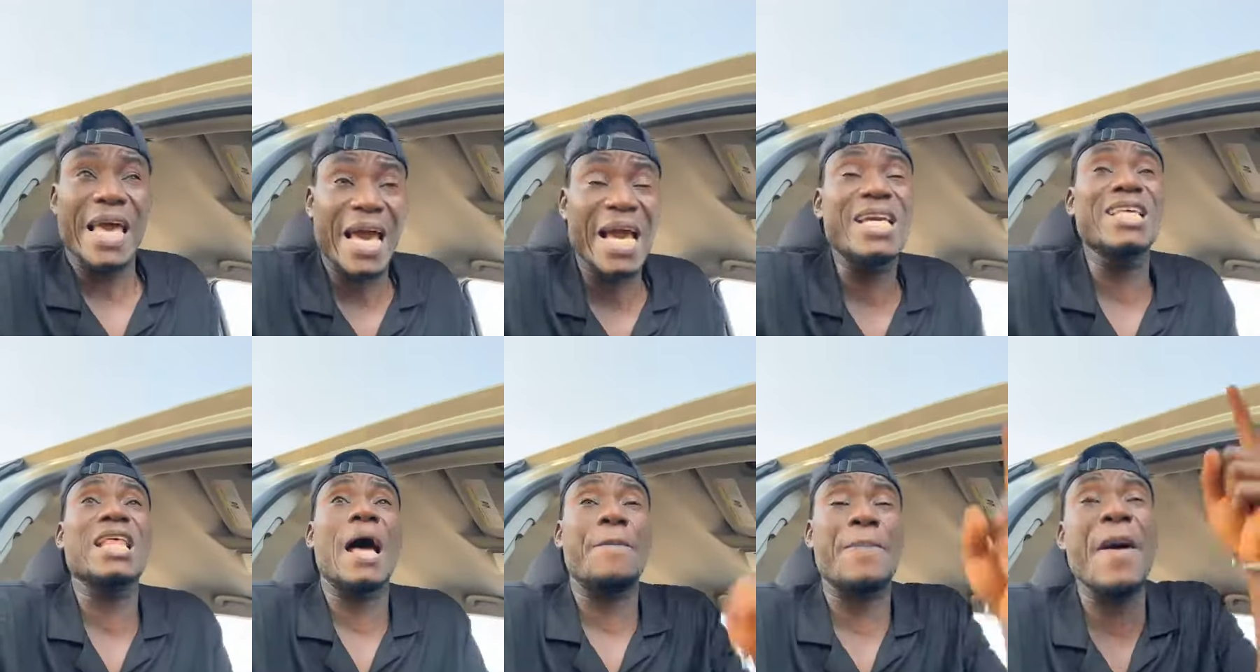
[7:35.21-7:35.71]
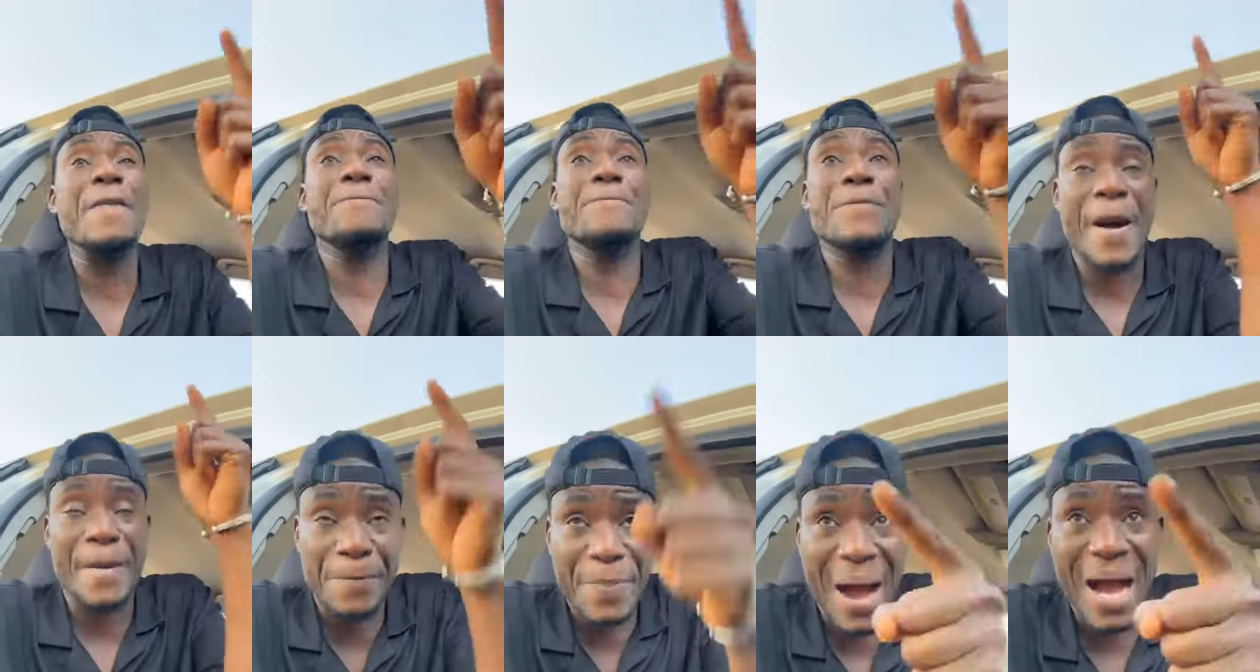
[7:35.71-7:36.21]
Quelqu'un qui
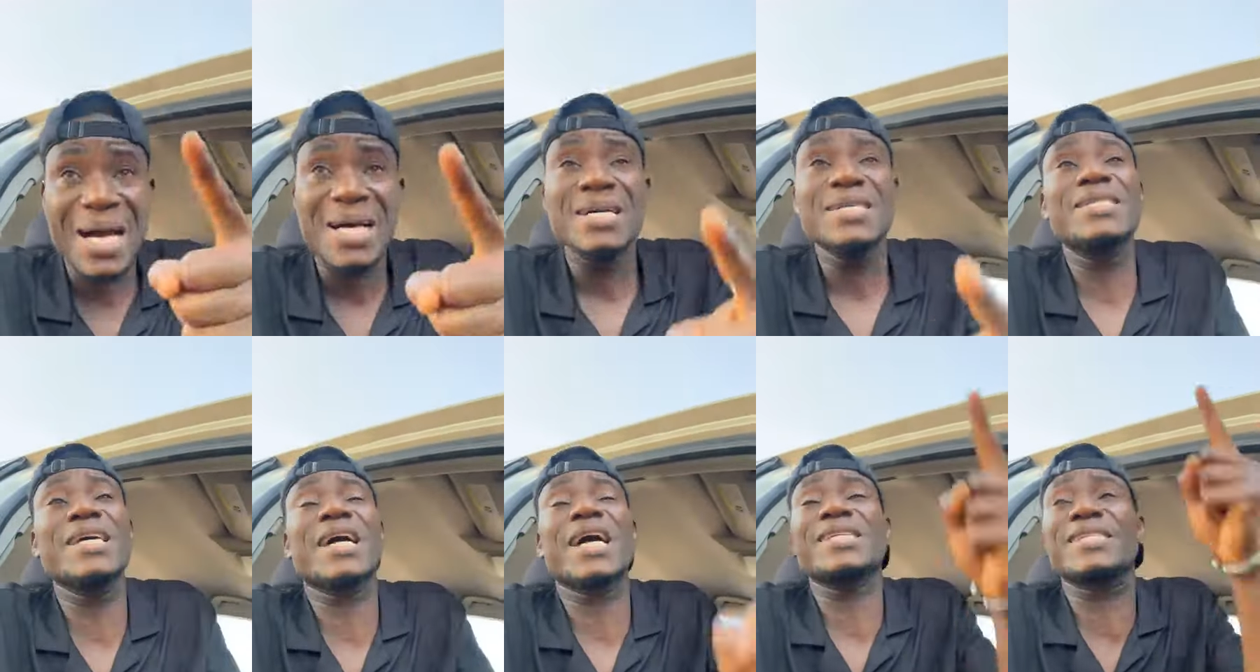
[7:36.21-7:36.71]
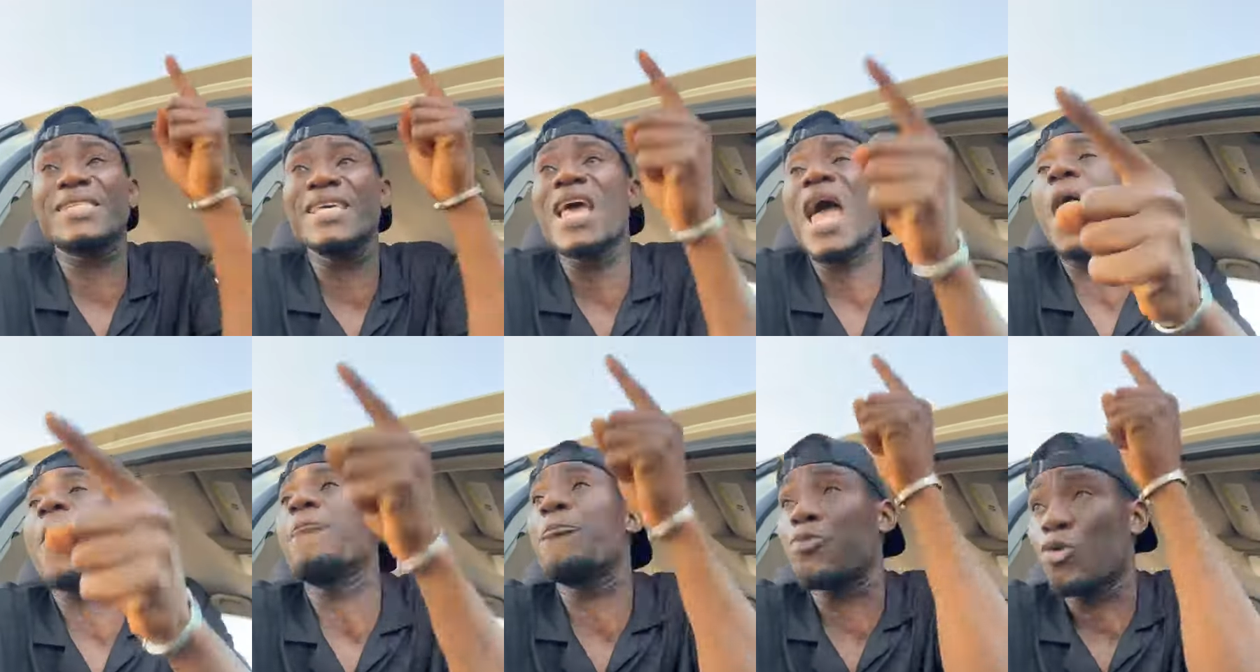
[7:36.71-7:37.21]
t'appelle papa, c'est que
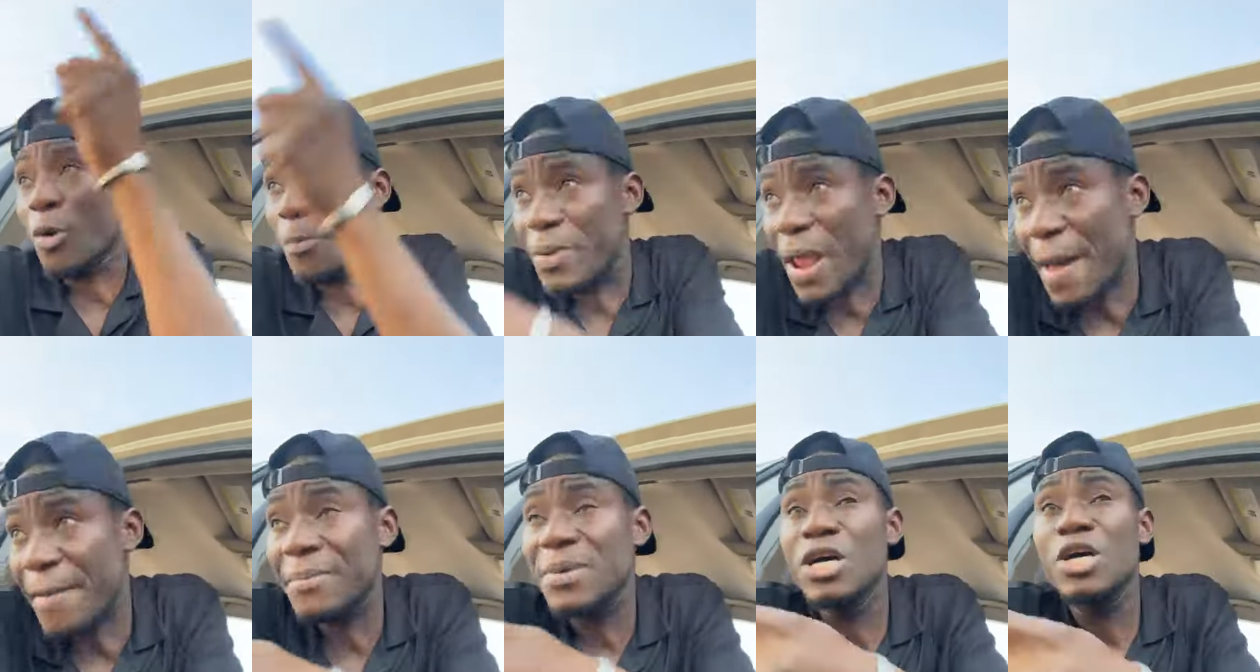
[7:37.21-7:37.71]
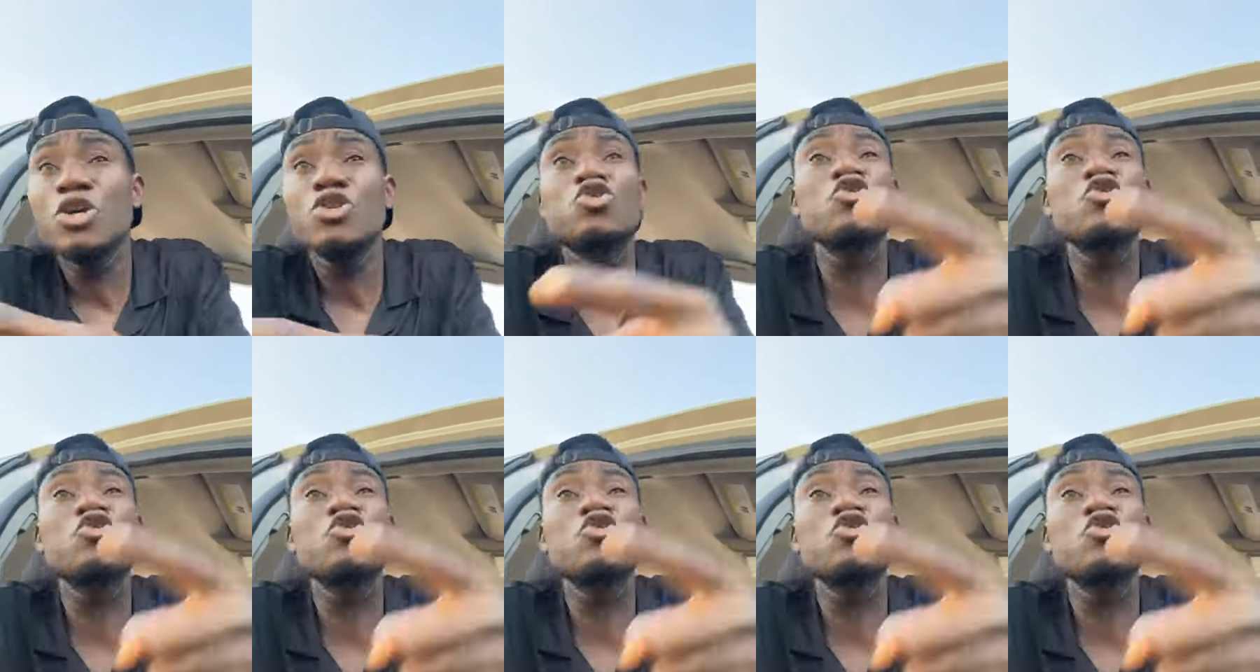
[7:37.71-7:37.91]
s'il y a un problème,